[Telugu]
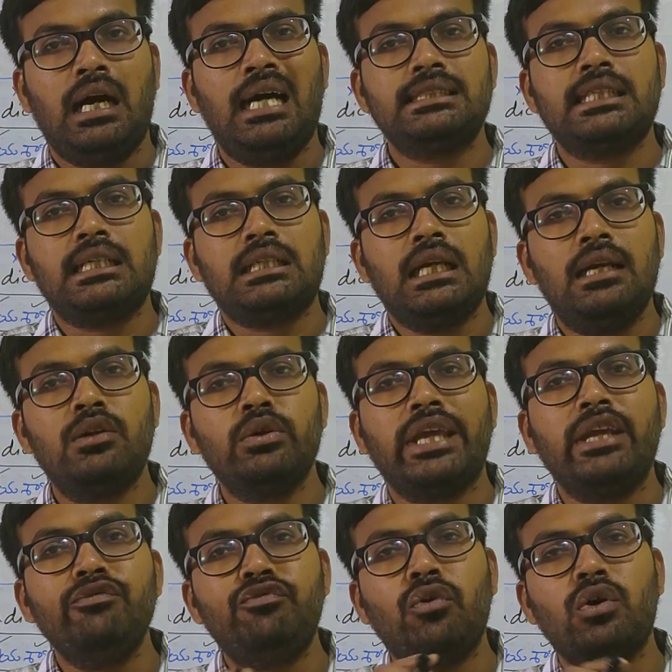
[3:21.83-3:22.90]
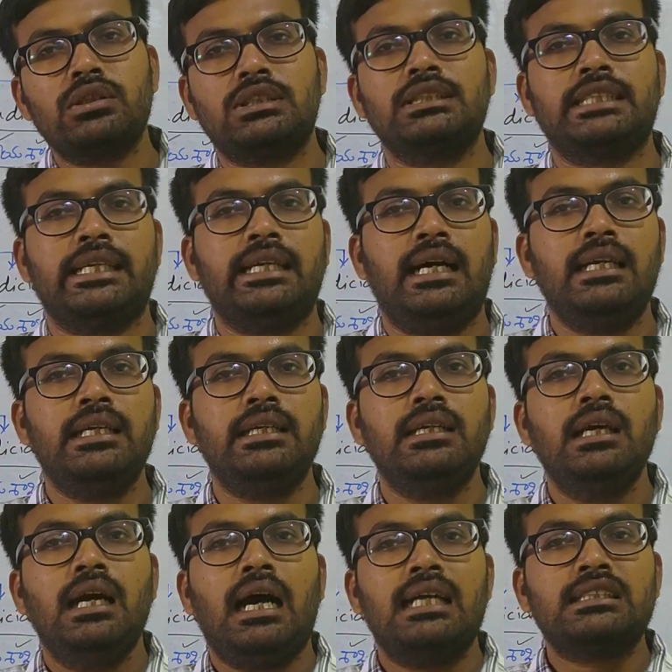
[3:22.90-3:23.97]
ఆ చట్టాలను ఎన్ఫోర్స్ చేయాలి
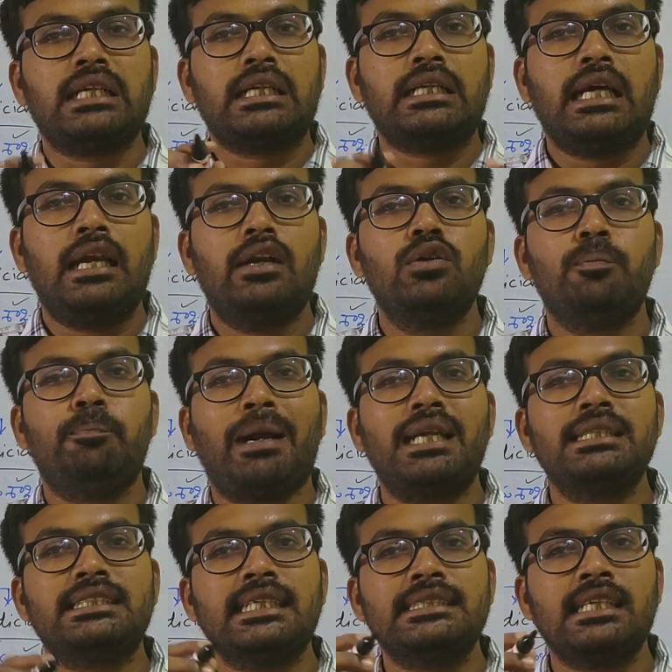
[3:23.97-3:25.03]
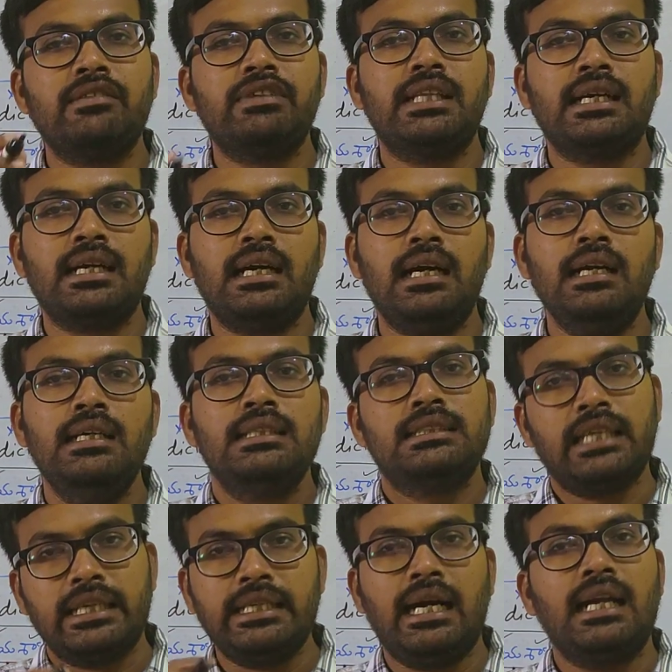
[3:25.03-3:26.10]
ఆ చట్టాలను పనిచేసే విధంగా
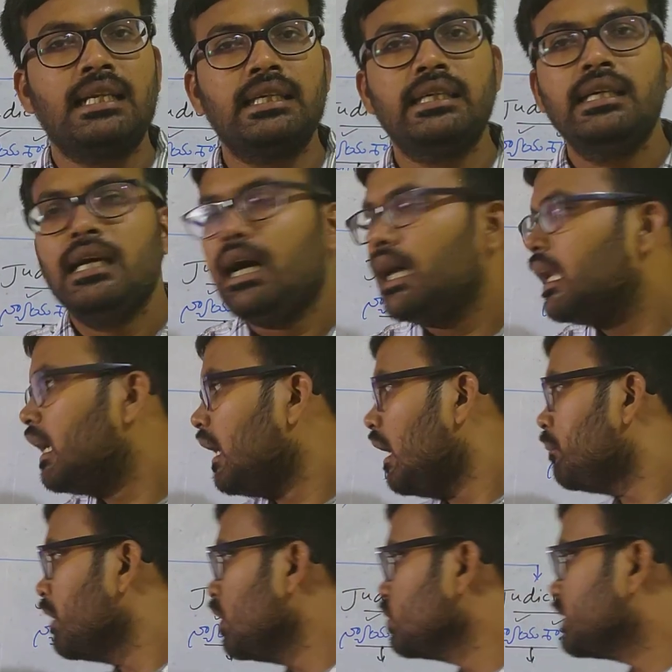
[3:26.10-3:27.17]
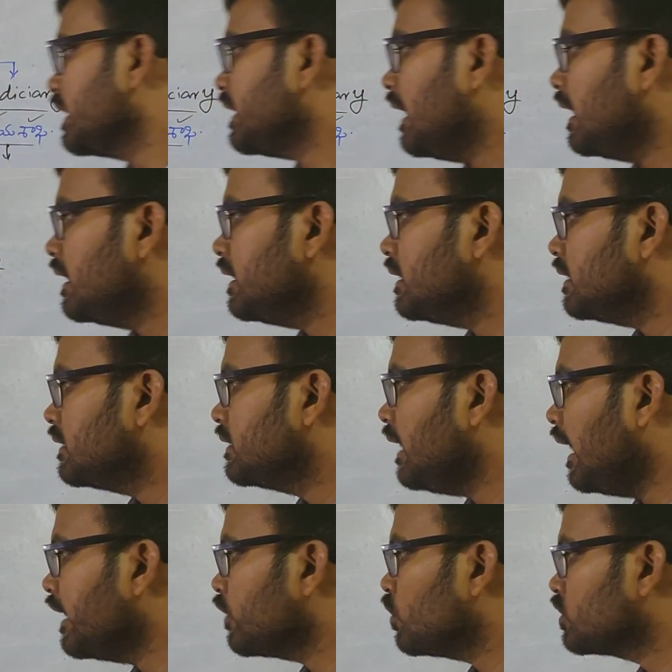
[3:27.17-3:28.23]
చేయాలి అలా అమలు చేయాలి
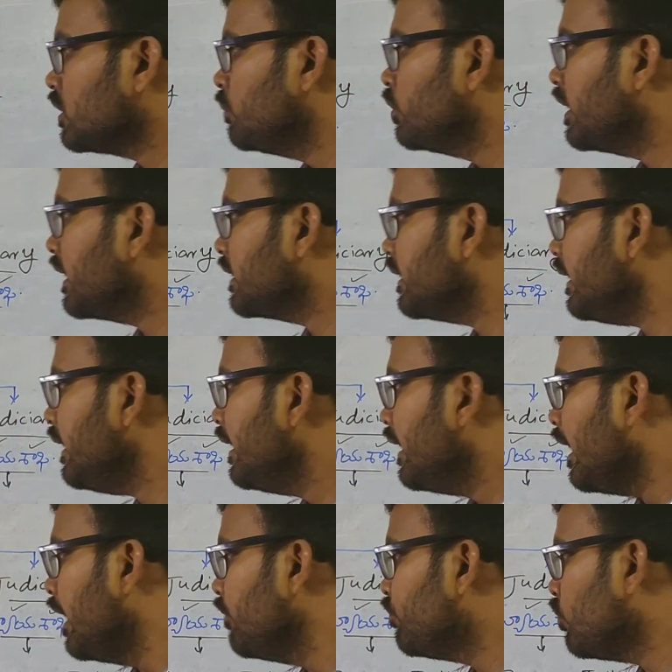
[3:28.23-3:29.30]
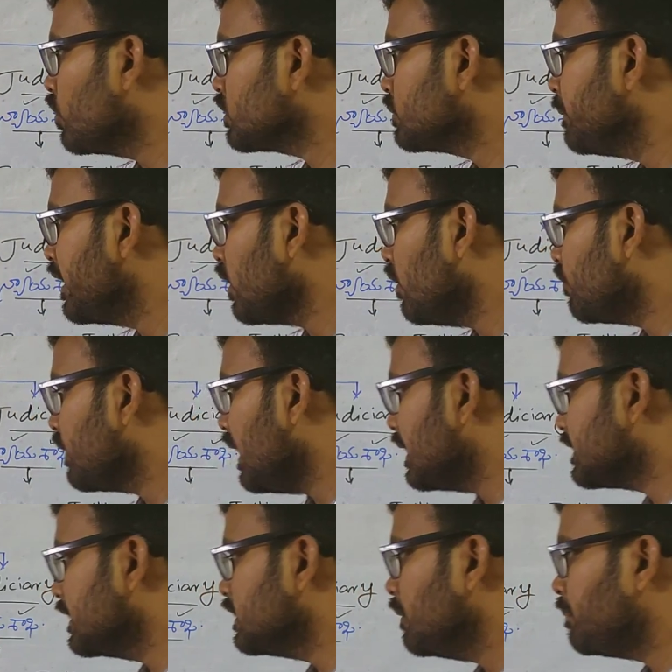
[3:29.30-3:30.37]
దానికోసం ఉండేది ఎన్ఫోర్స్మెంట్ ఆఫ్
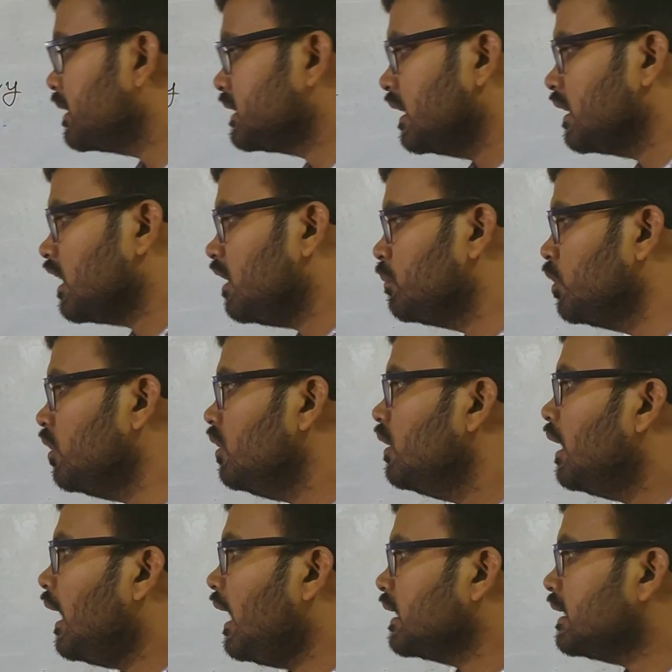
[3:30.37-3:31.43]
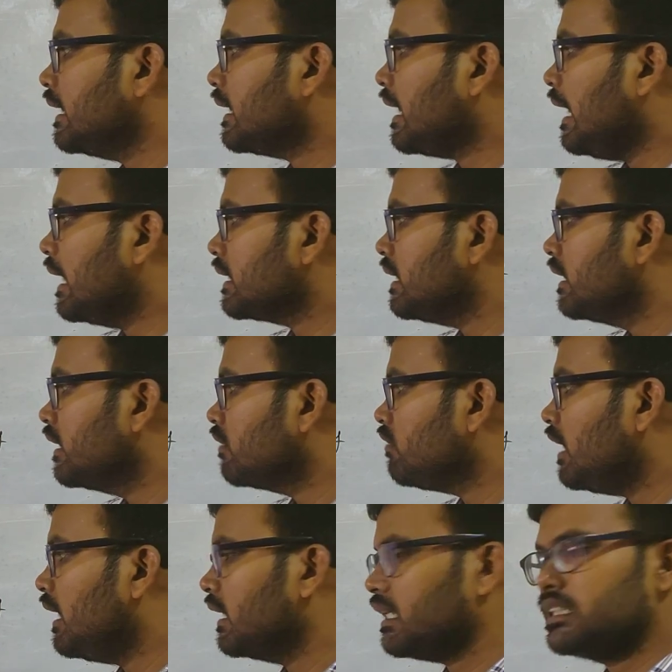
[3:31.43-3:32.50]
లాస్ అని చెప్పేసి అంటాము అదే
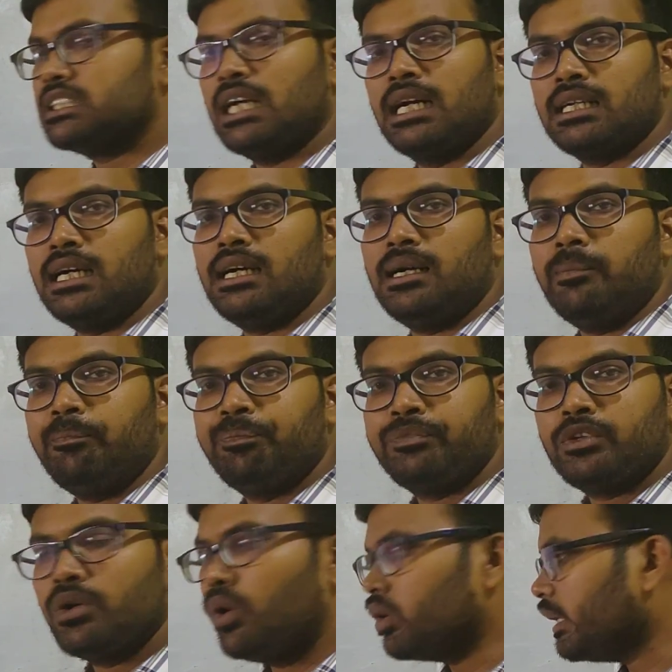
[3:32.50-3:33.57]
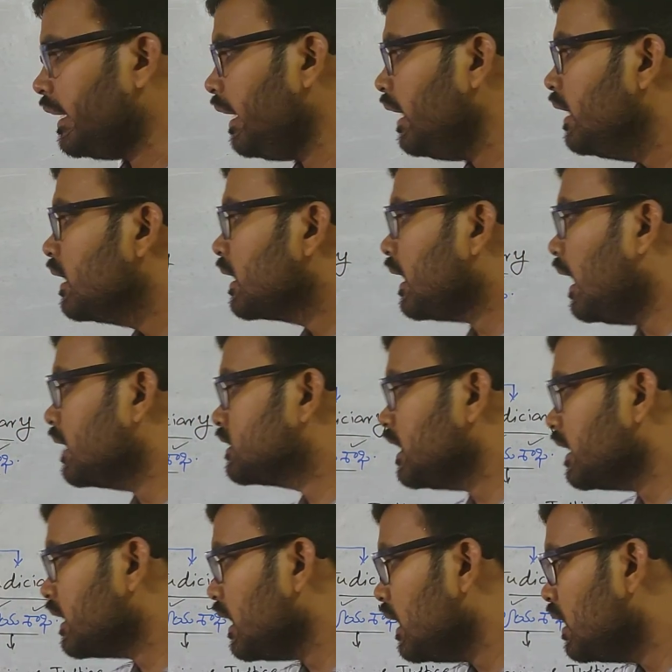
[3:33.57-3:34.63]
కార్యనిర్వాహక శాఖ ఓకే ఆ
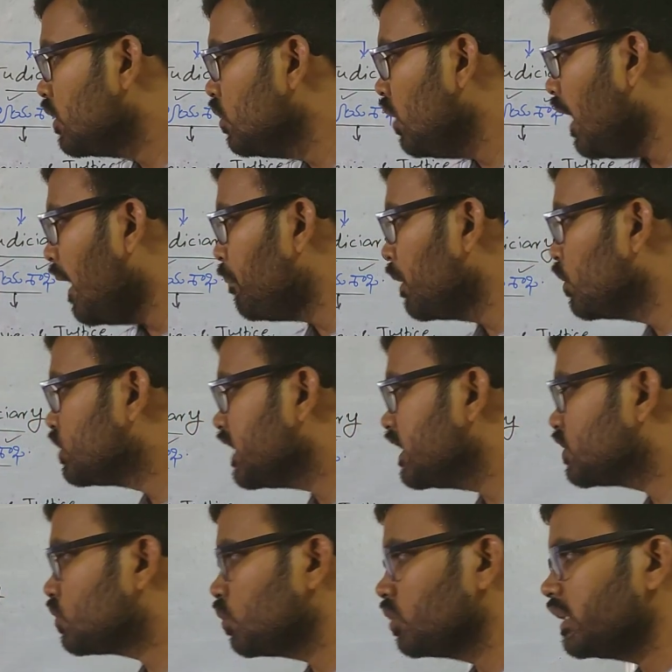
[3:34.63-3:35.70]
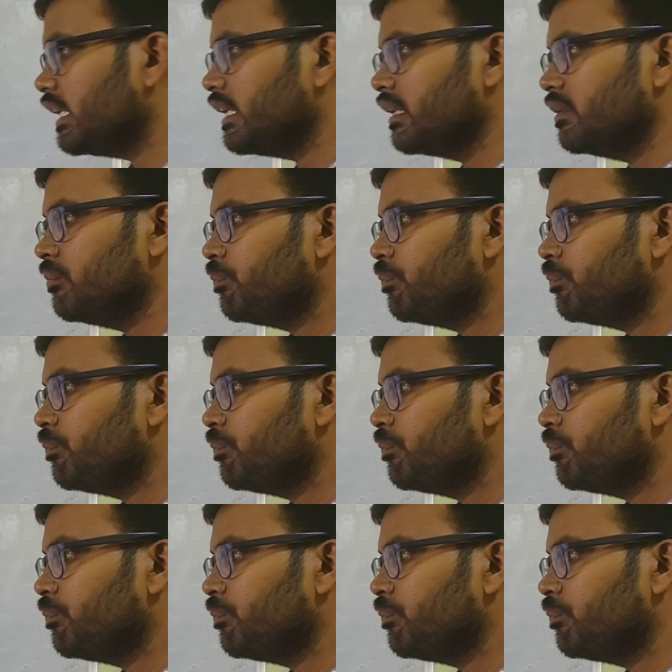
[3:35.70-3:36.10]
చట్టాలను అమలు చేస్తుంది